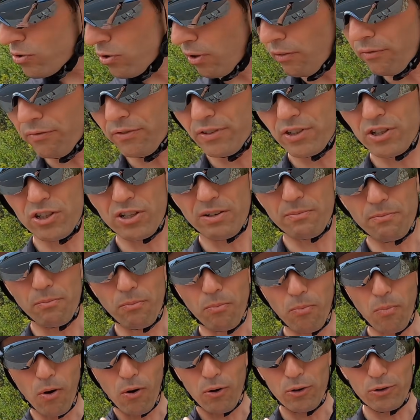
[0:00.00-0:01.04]
soffice
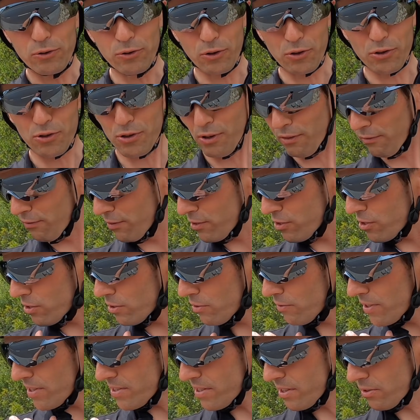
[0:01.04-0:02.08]
molto soffice
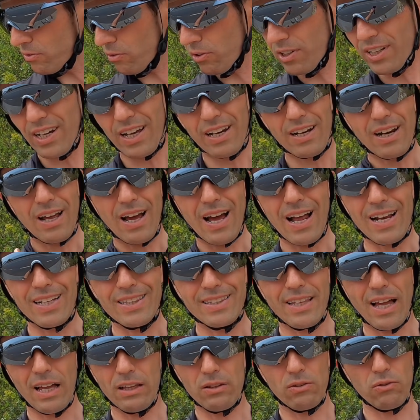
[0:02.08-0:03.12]
dovreste toccarla al
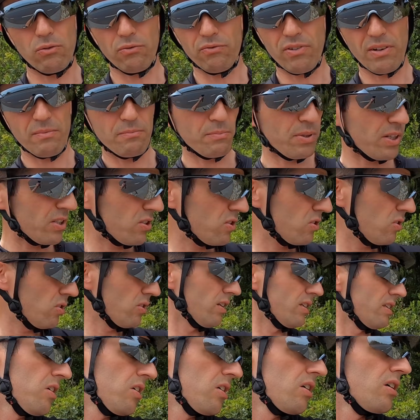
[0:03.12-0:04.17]
tatto fa
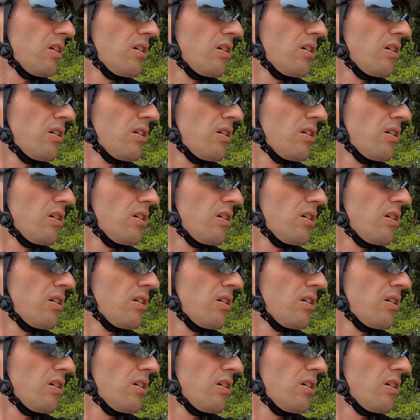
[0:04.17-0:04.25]
impressione